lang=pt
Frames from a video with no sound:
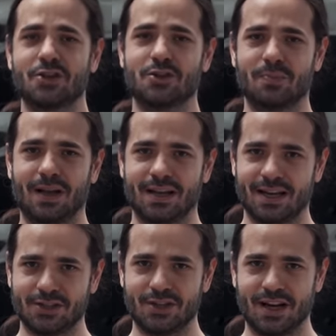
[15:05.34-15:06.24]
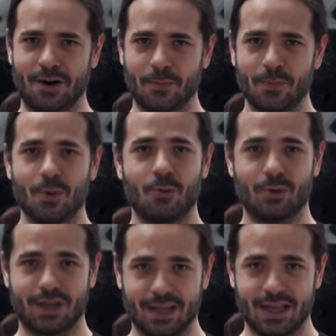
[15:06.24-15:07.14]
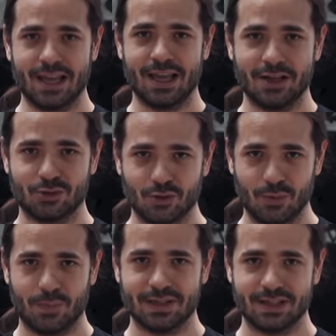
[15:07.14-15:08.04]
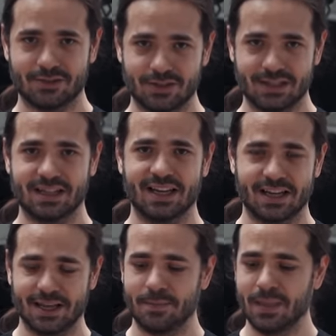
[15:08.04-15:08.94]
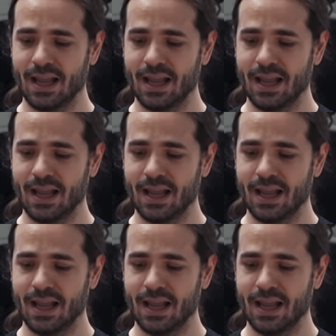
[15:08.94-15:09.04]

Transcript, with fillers: De maneira geral, o que em resumo preciso dizer aqui